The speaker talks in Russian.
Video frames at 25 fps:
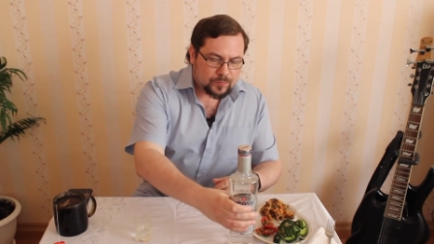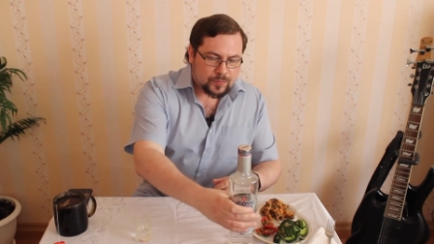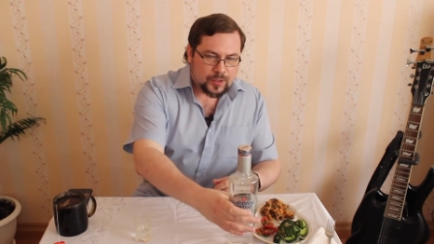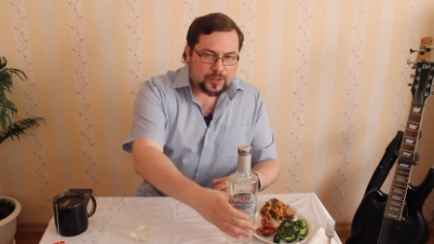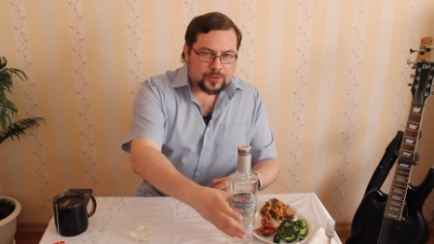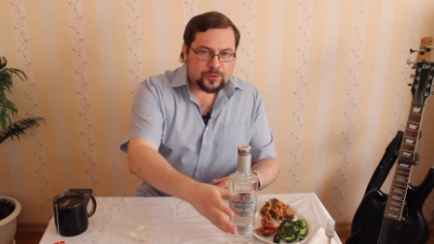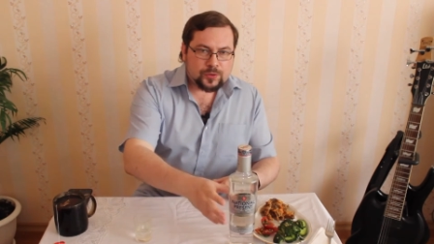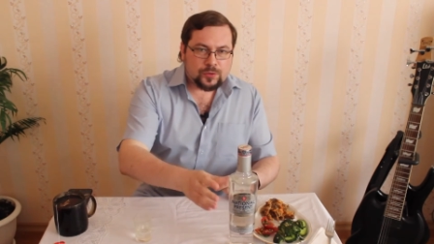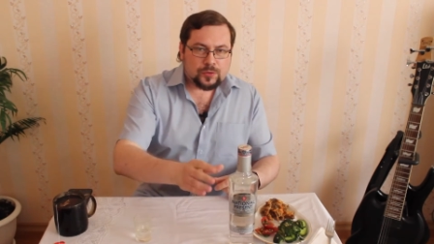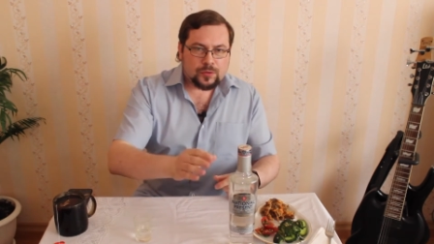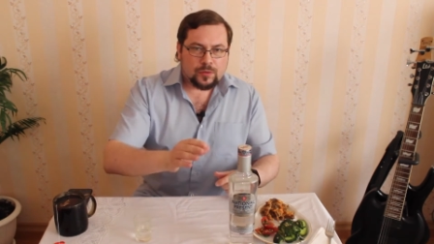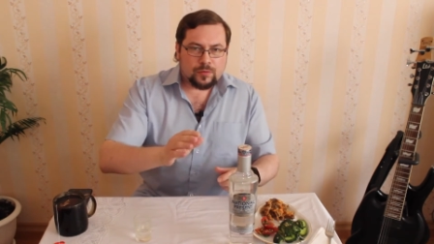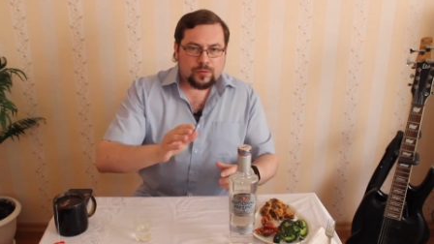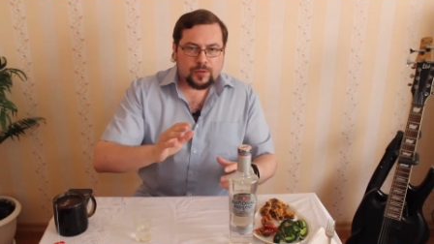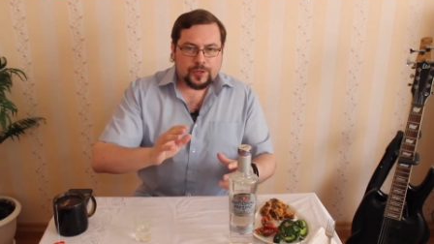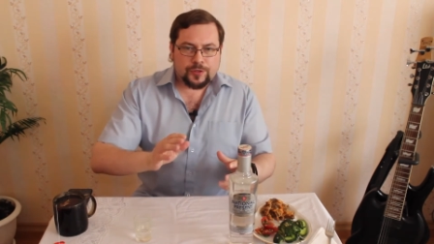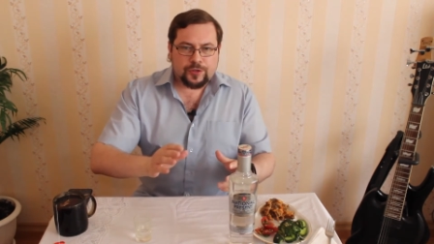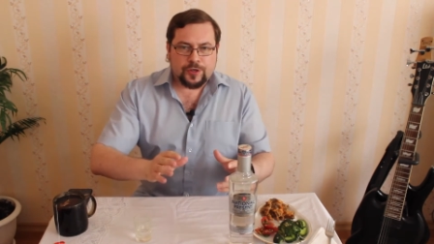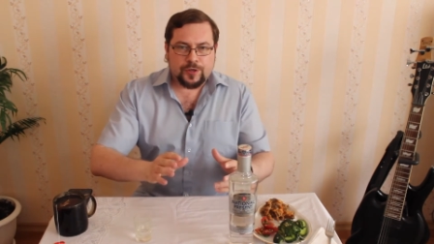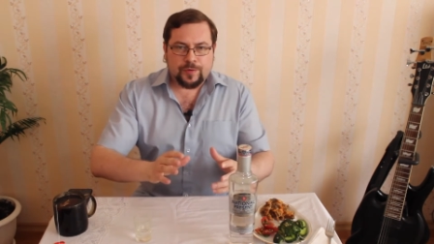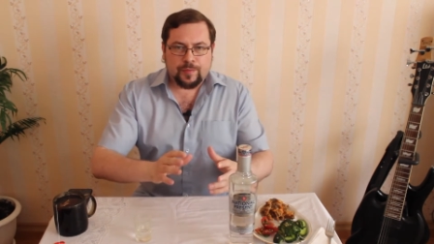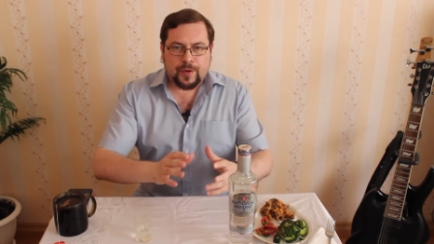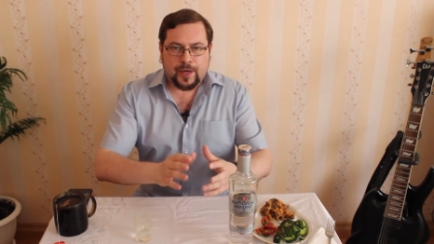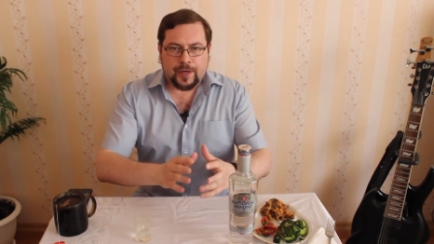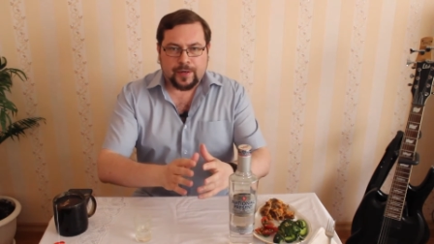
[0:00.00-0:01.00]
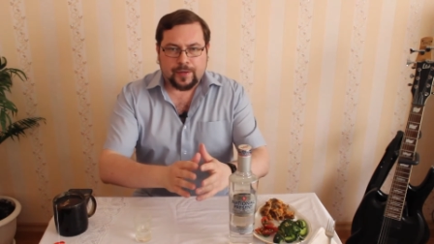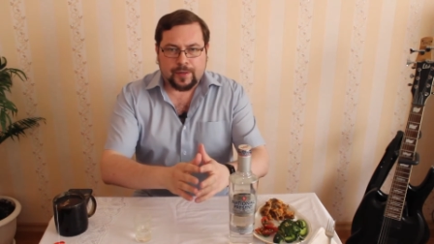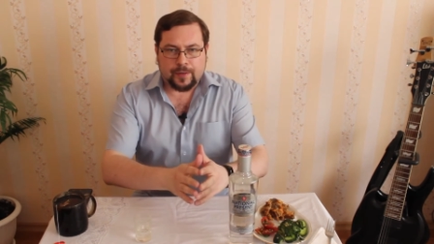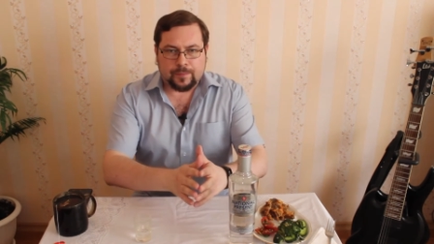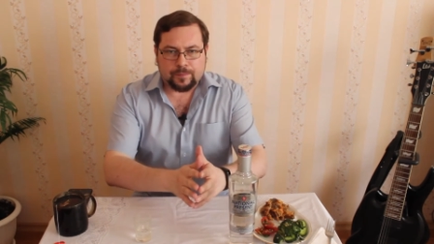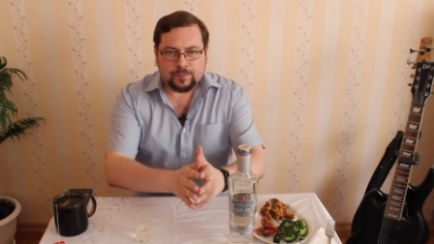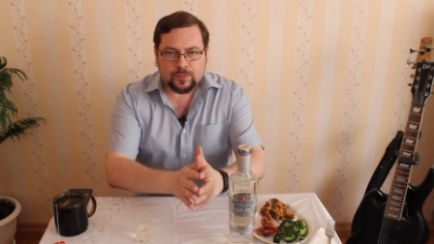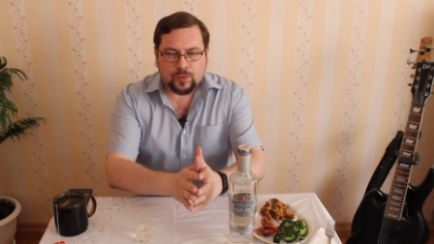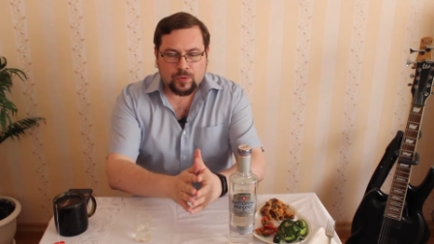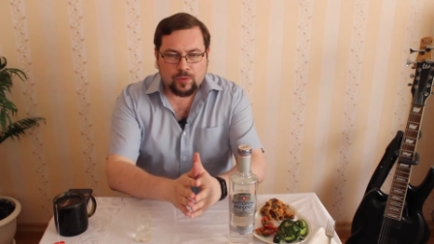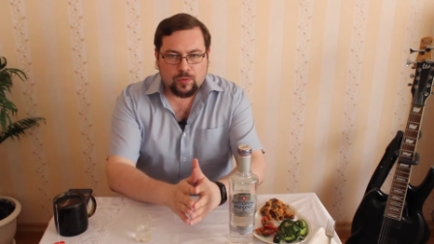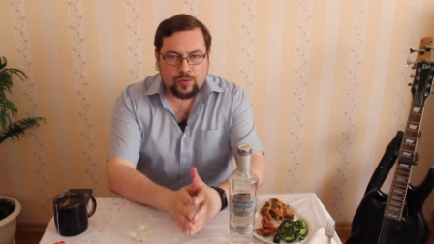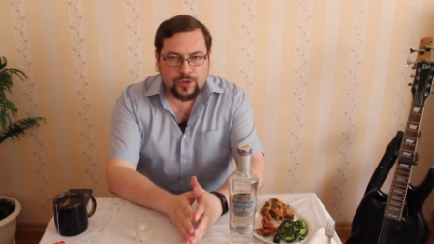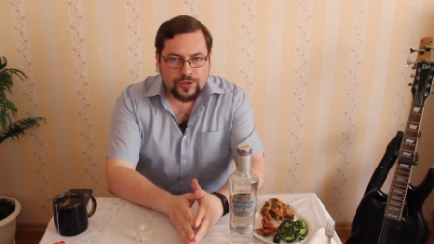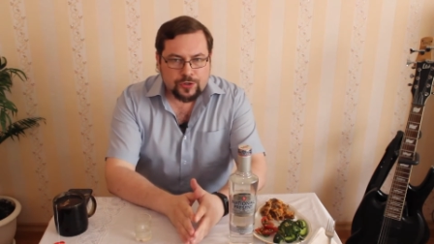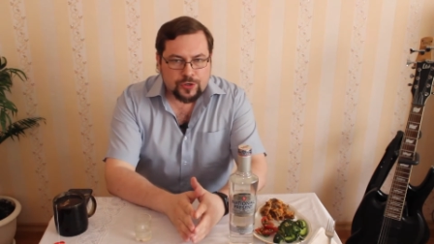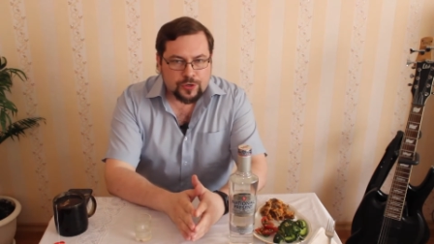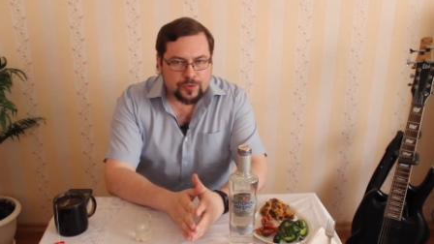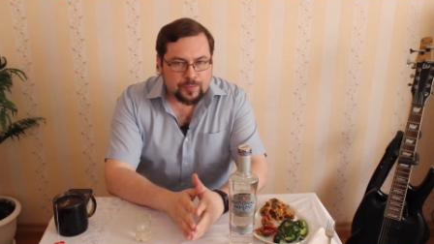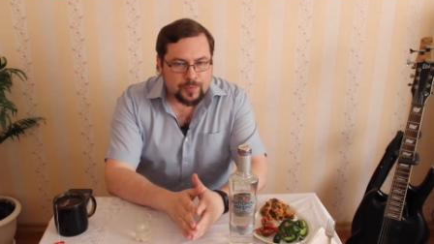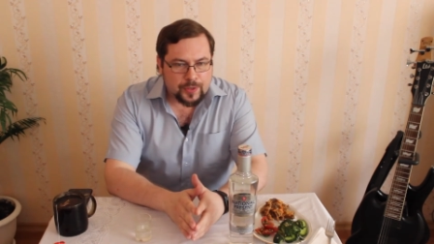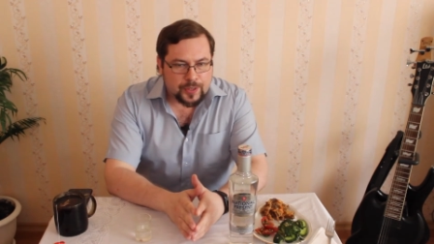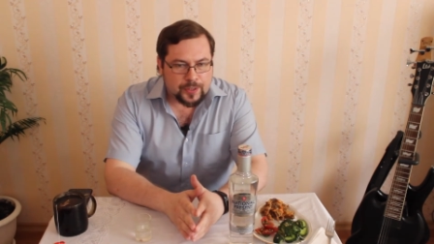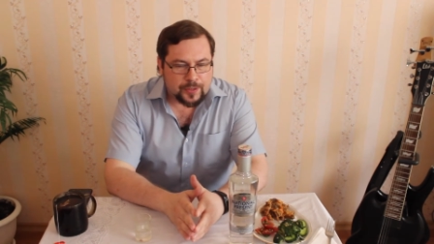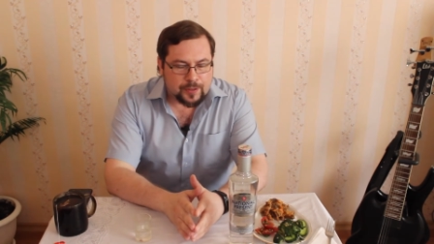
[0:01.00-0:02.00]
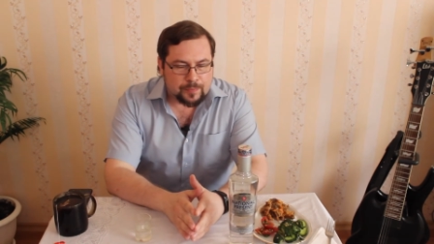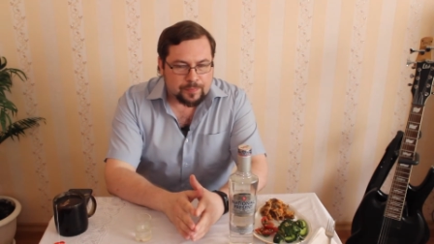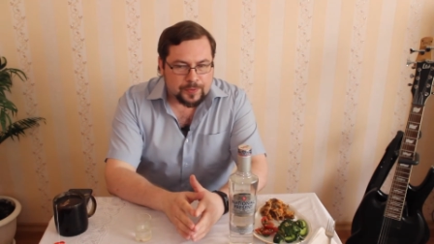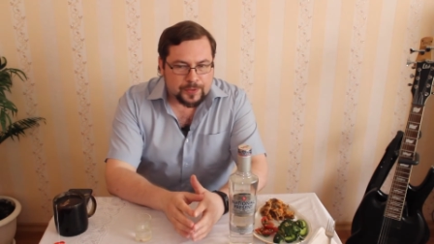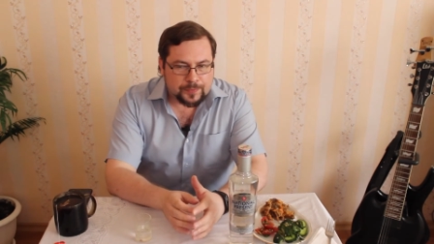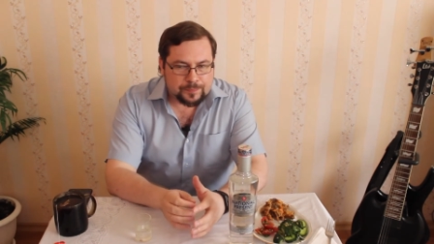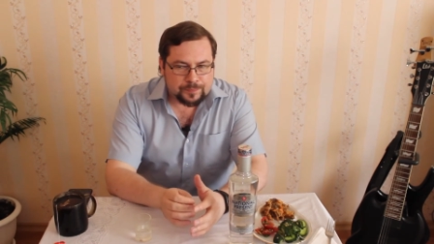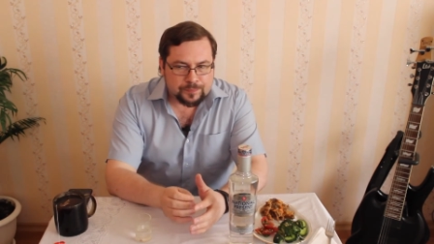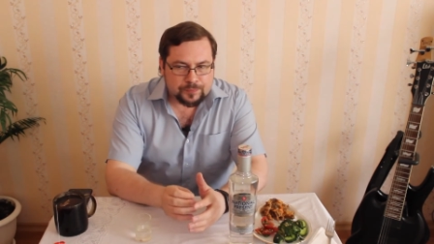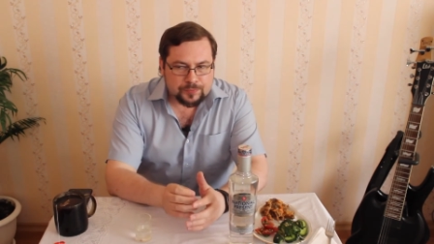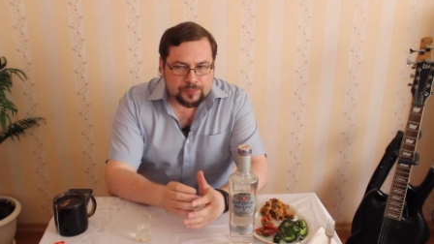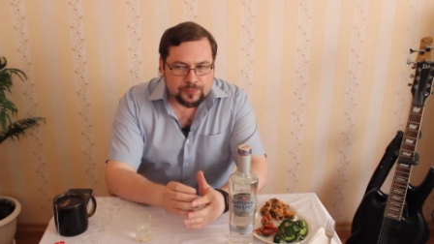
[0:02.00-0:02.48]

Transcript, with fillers: Идет очень мягко, очень мягко, прям